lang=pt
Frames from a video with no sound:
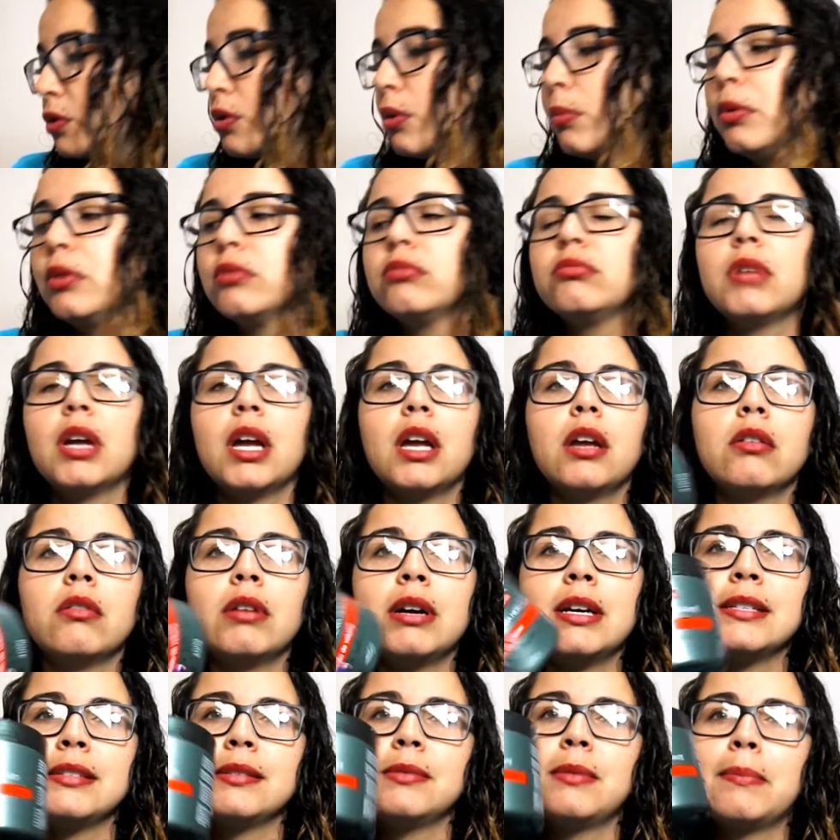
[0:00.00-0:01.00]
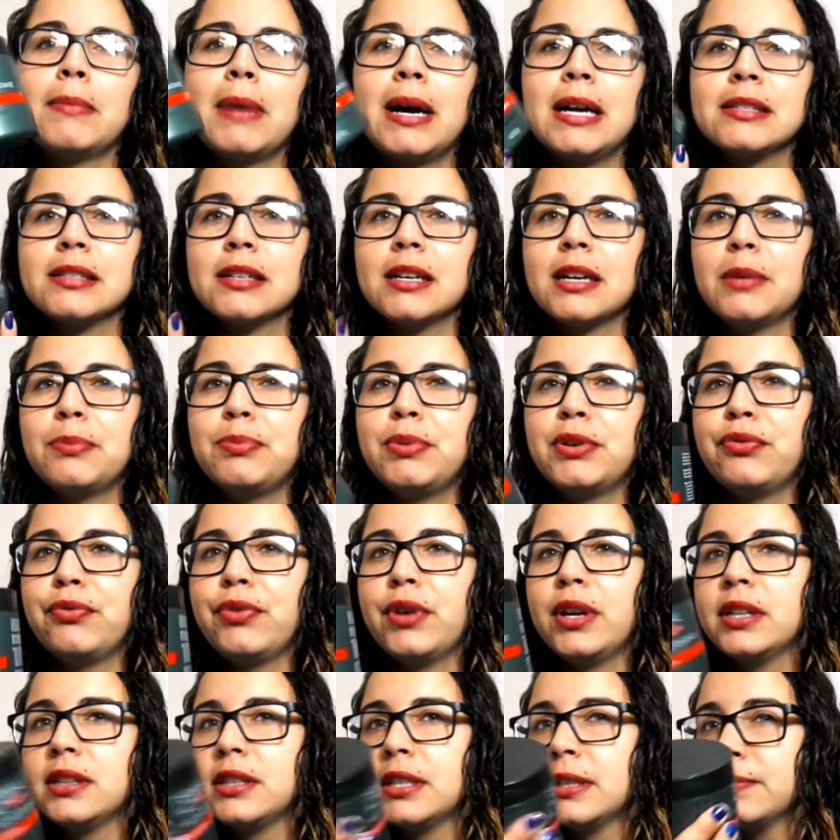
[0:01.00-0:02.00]
como eu tenho essa máscara
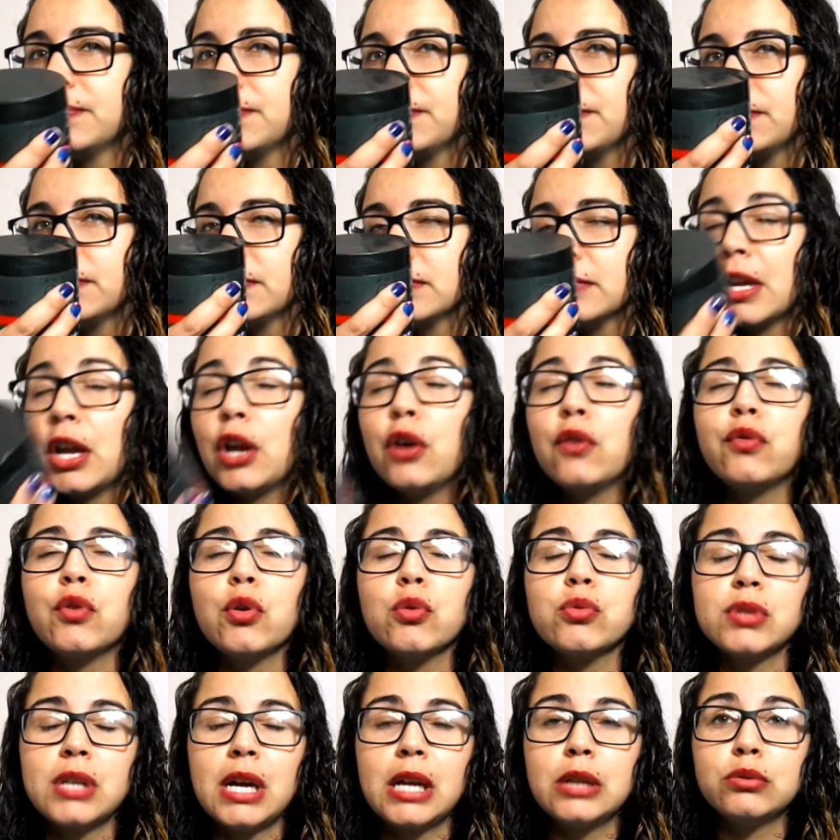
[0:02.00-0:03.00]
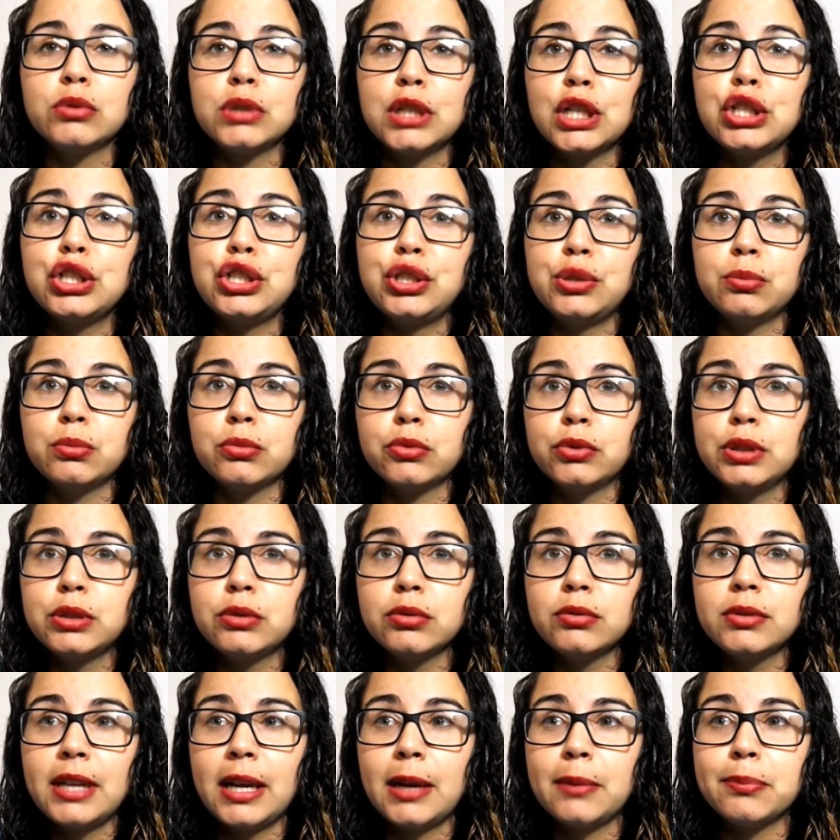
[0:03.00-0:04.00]
perfeita, eu vou usar durante
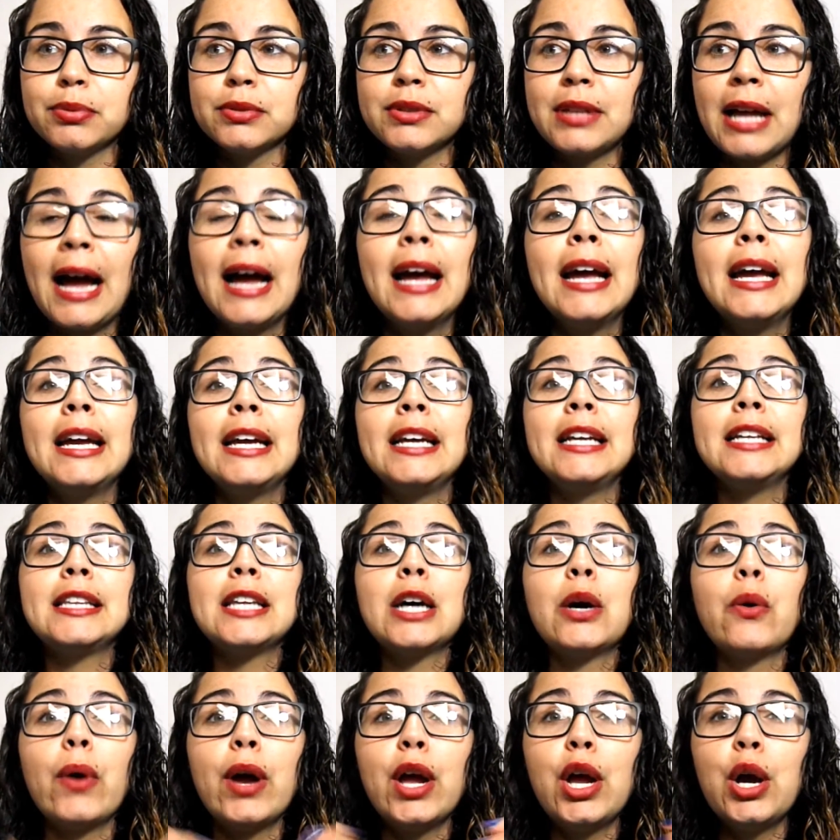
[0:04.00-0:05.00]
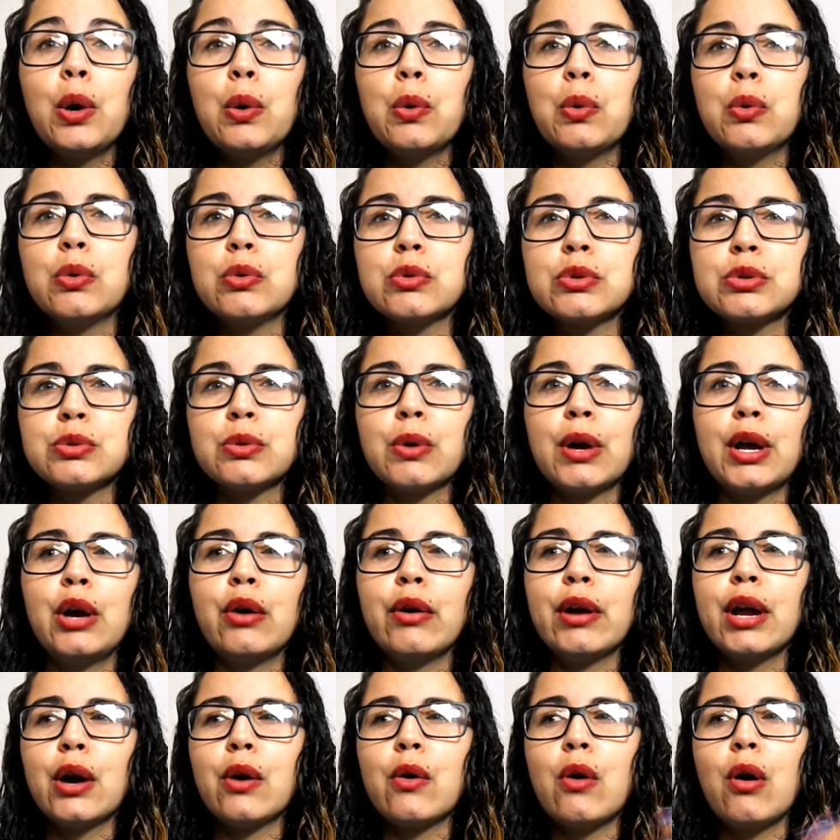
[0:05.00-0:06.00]
muito tempo, tá? Então, eu uso,
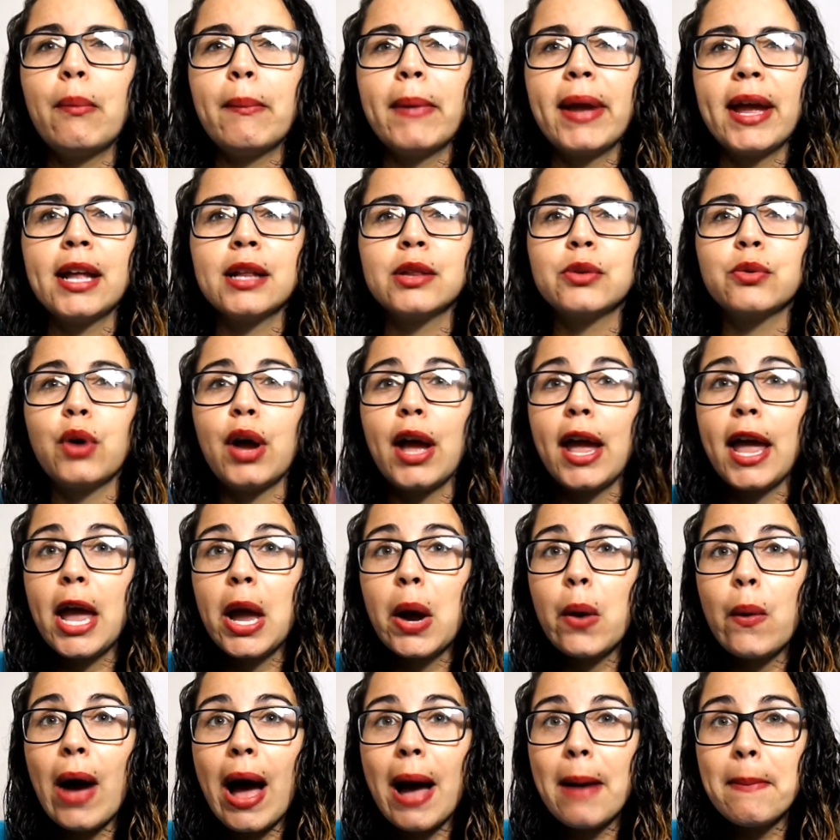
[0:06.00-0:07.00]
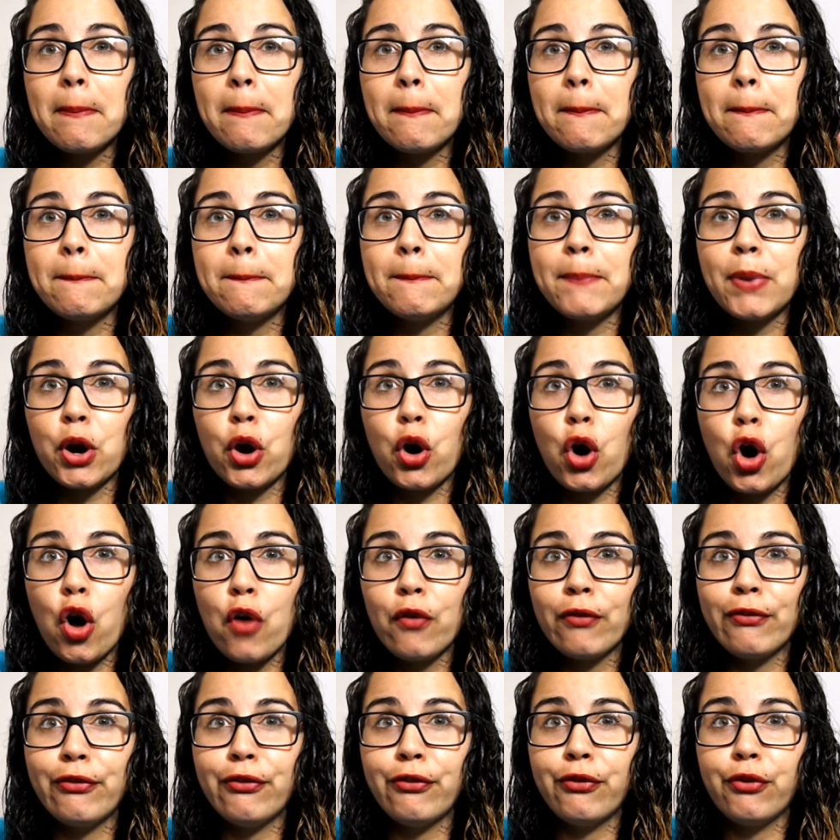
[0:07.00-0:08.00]
eu recomendo, eu
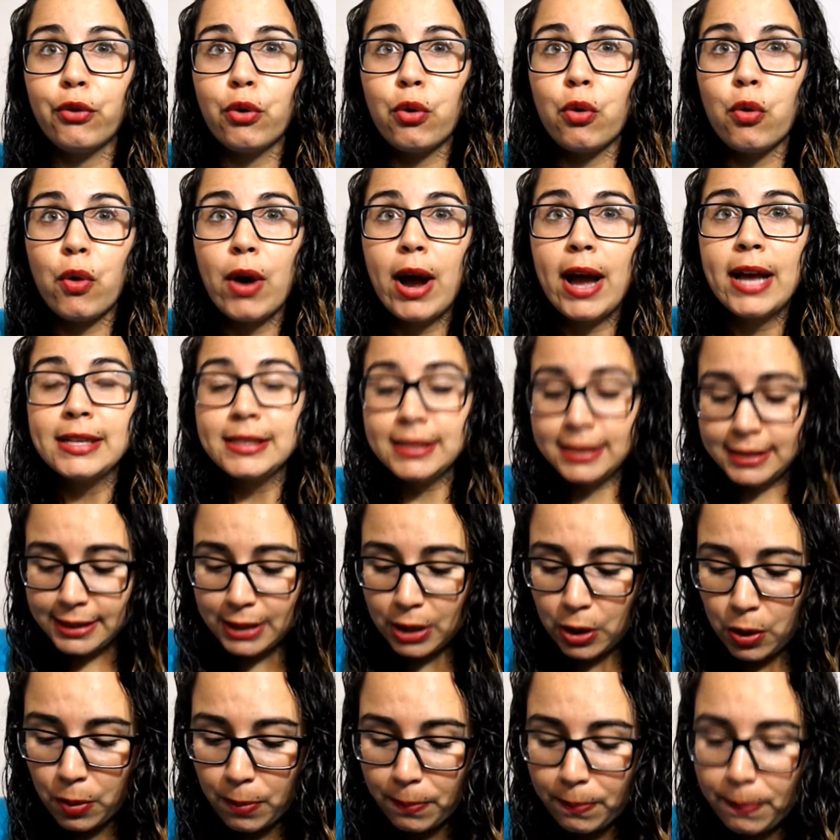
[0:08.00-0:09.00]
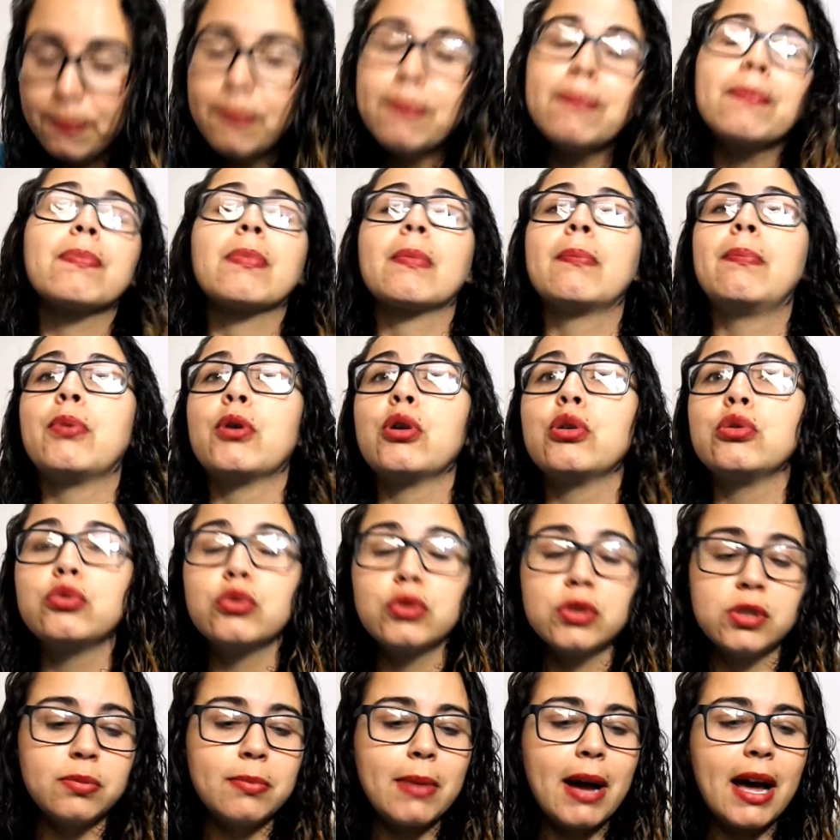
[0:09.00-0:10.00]
aprovo. São
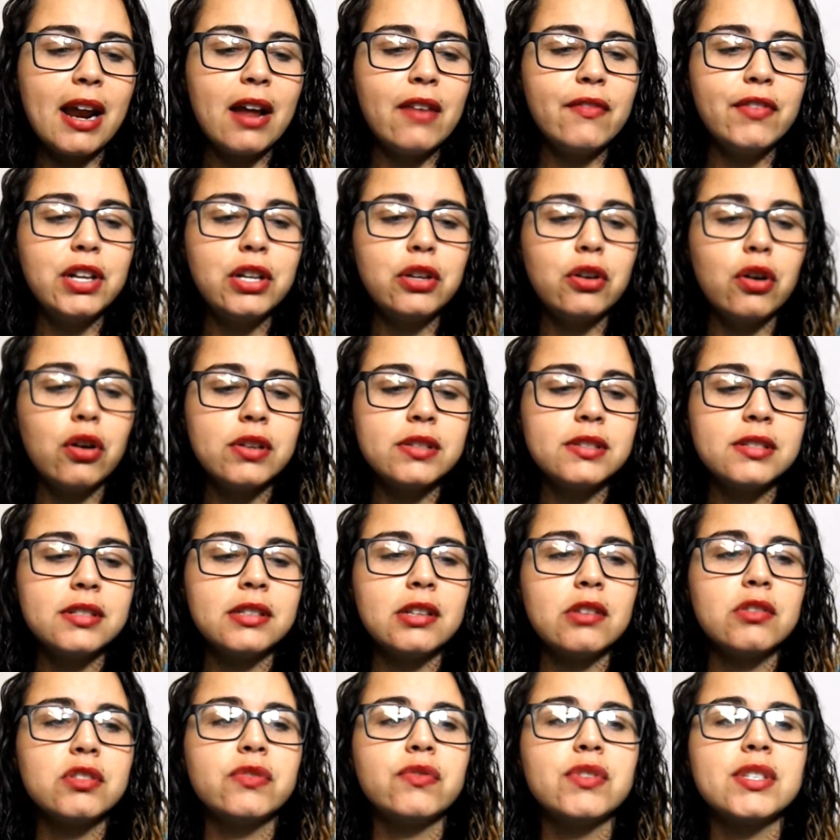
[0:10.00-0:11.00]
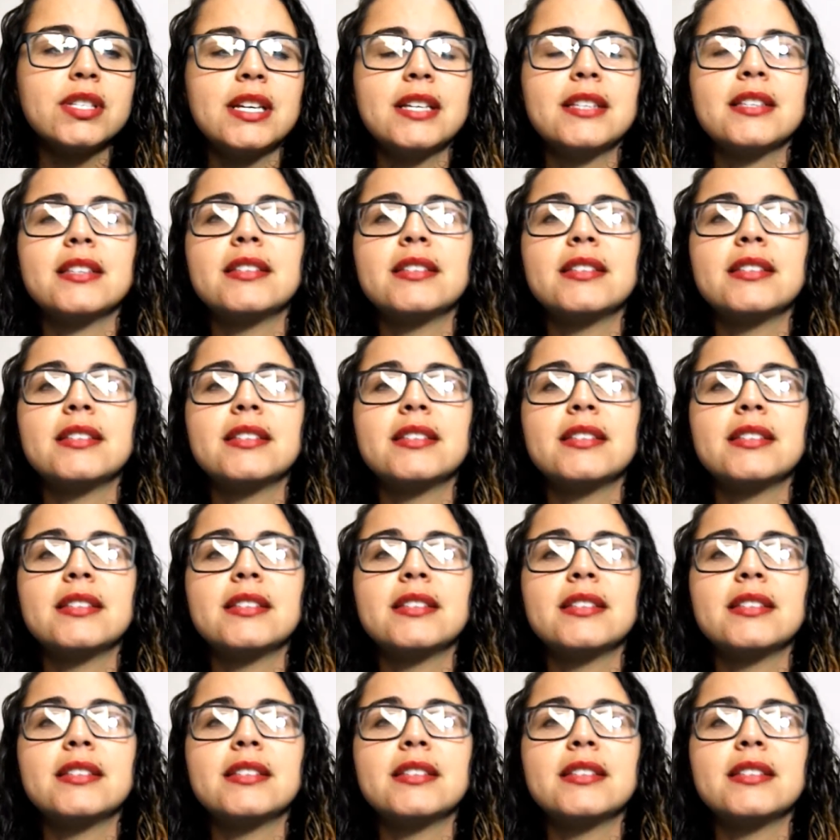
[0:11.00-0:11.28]
produtos maravilhosos. Então, se vocês